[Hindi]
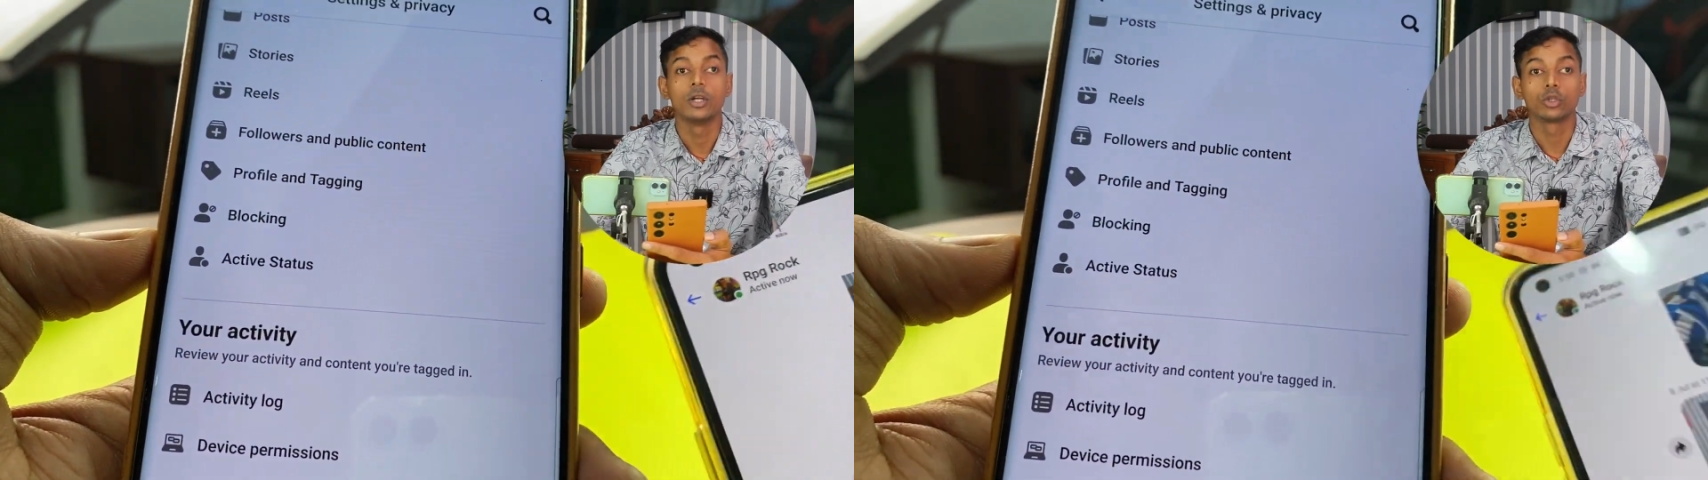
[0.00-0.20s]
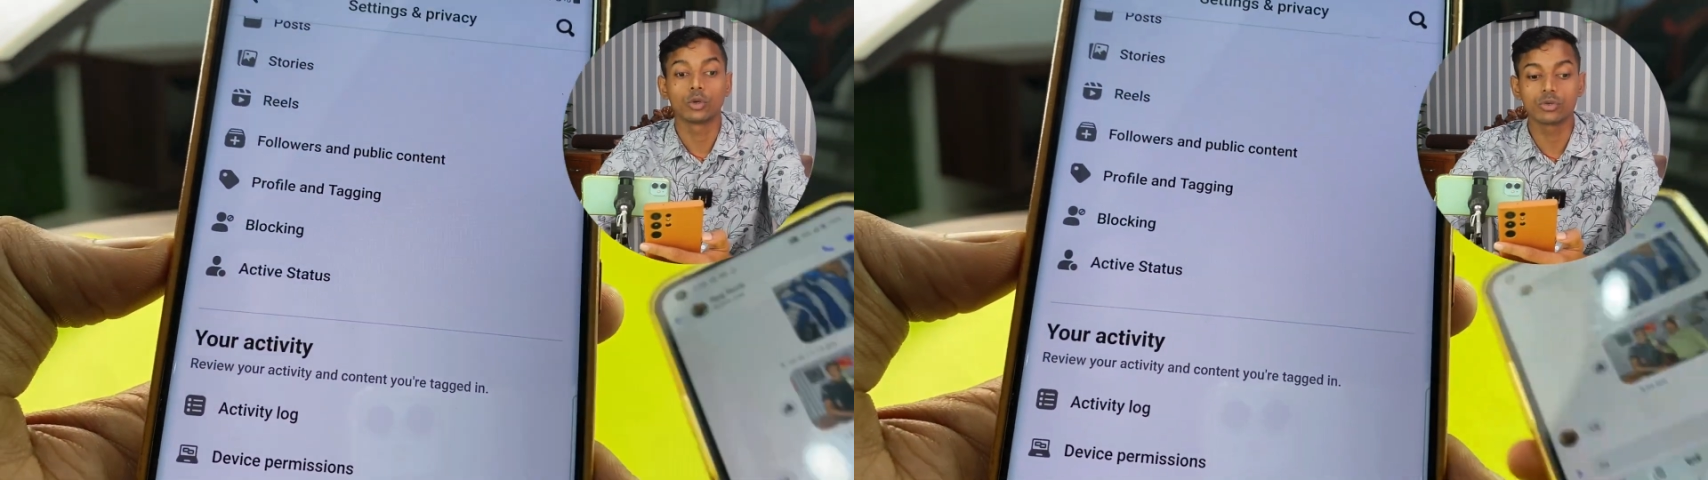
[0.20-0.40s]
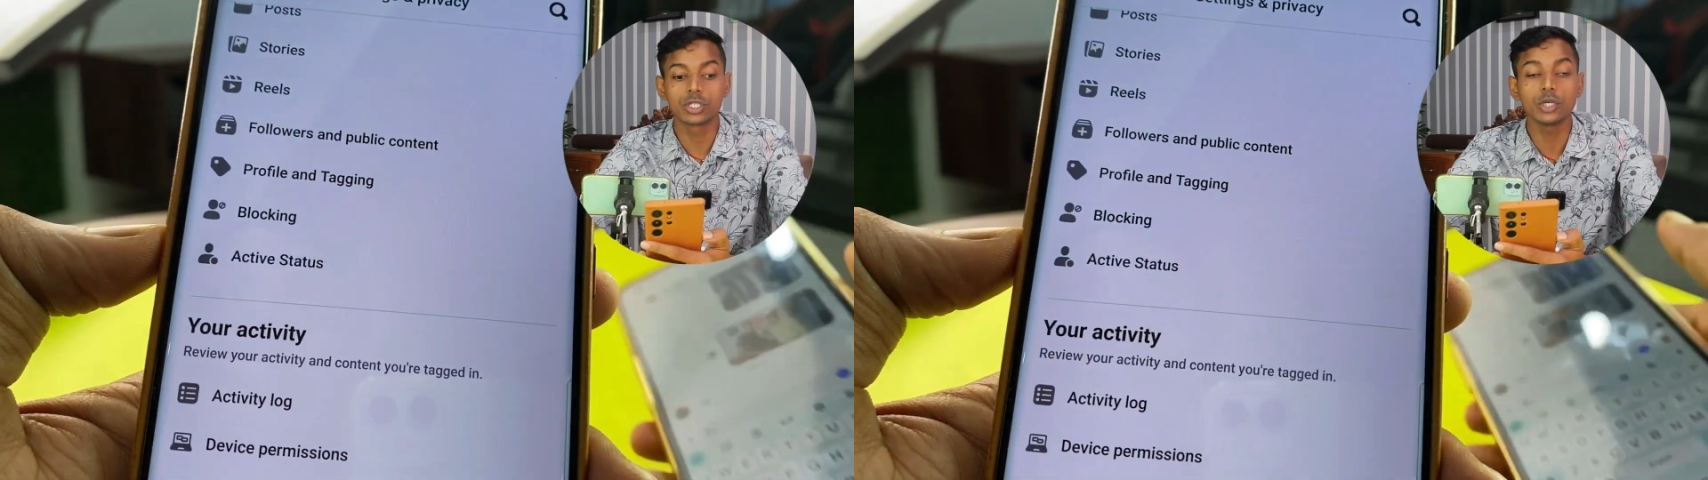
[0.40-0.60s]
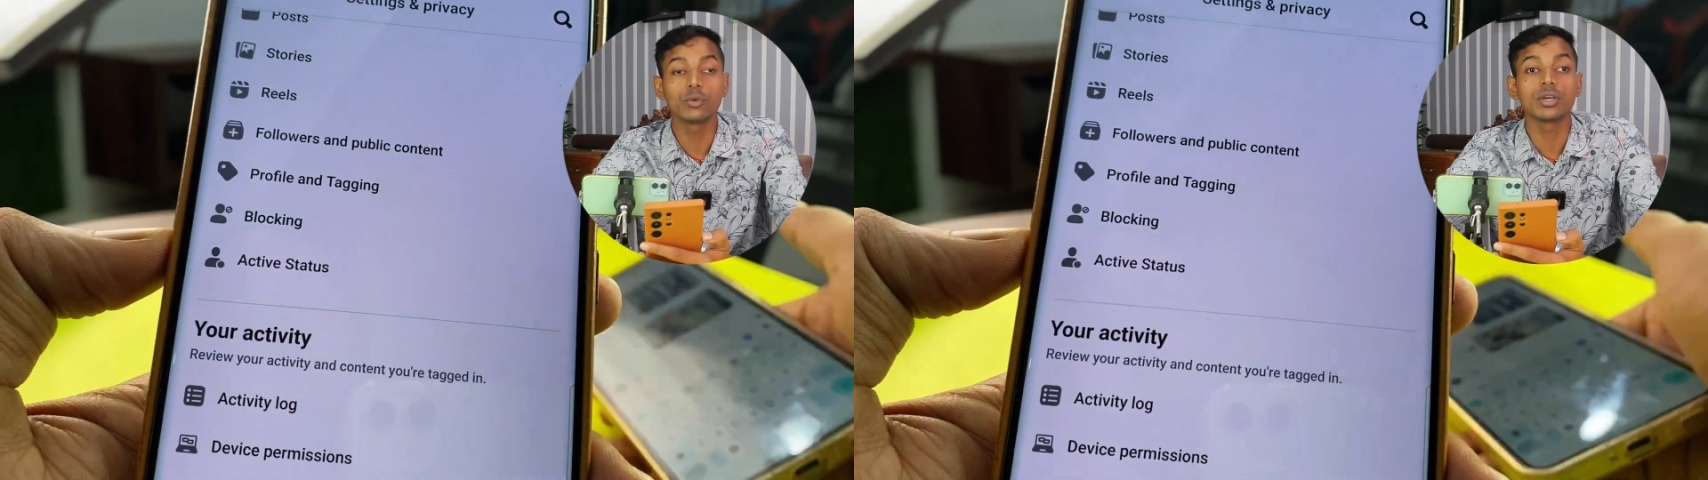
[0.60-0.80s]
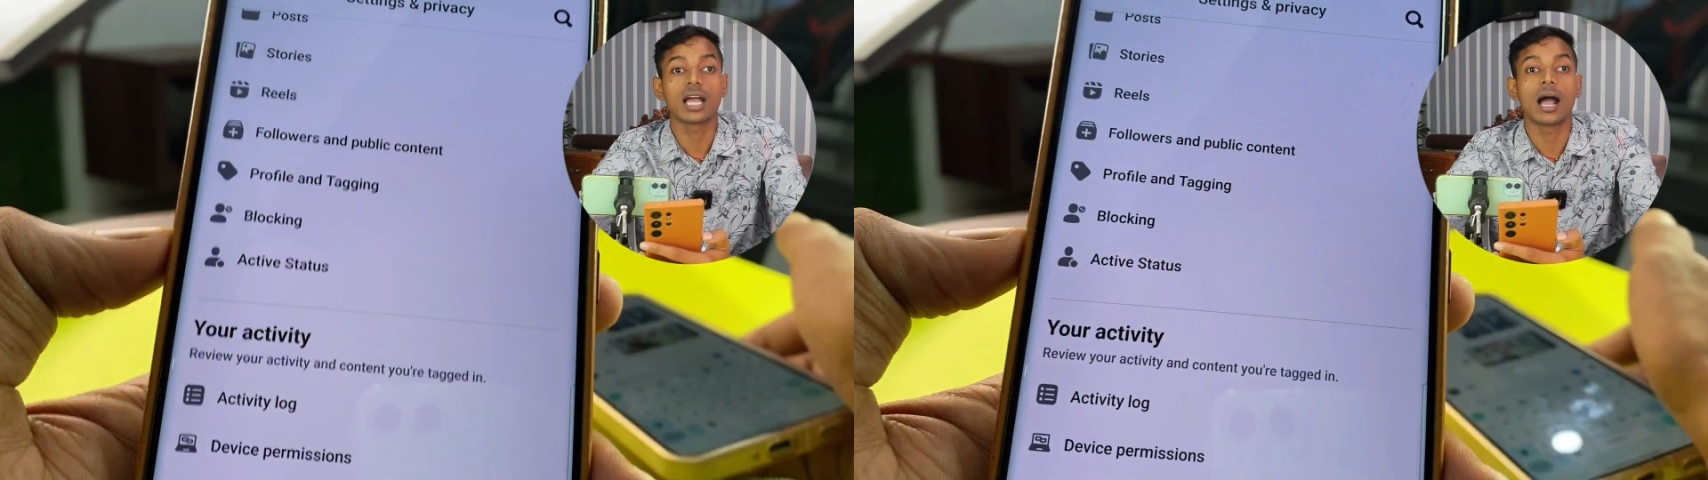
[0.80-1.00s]
तो उसी
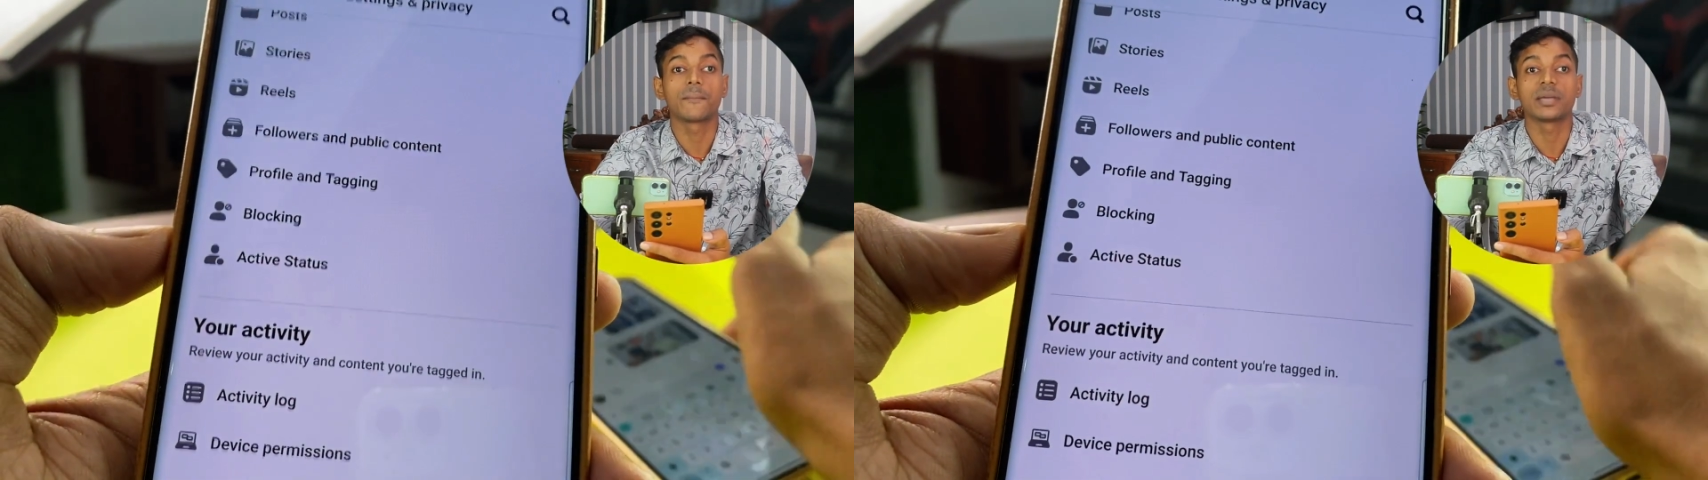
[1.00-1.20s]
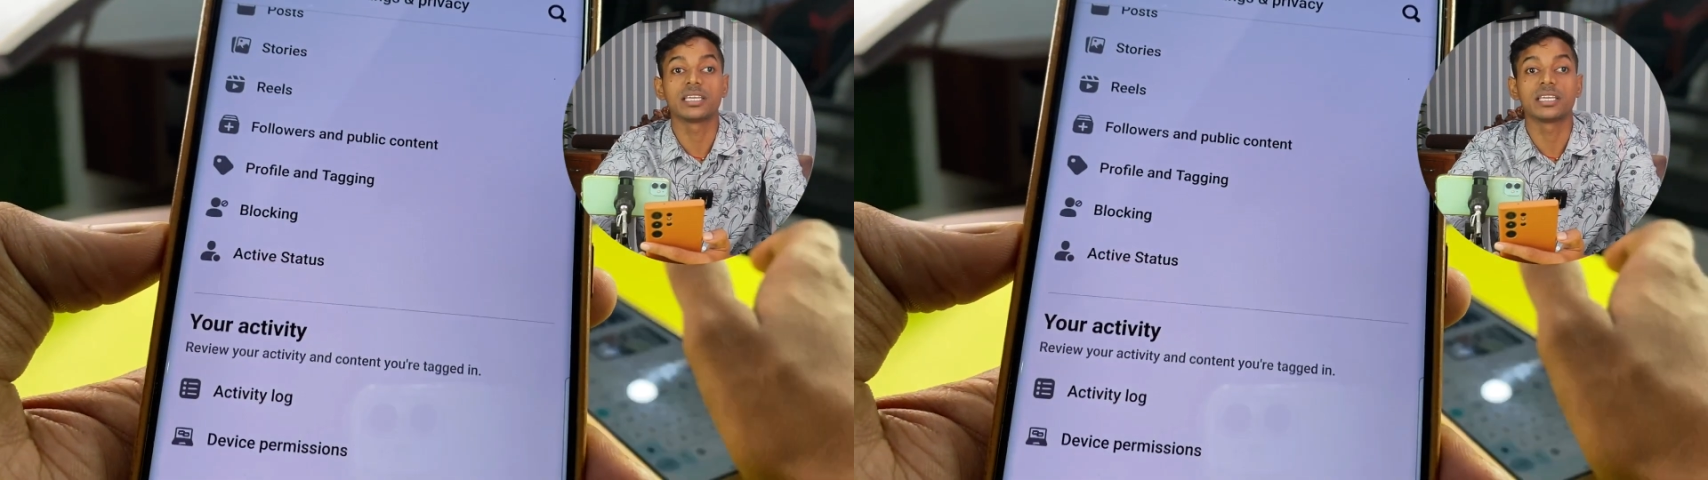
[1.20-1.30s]
को यहाँ पे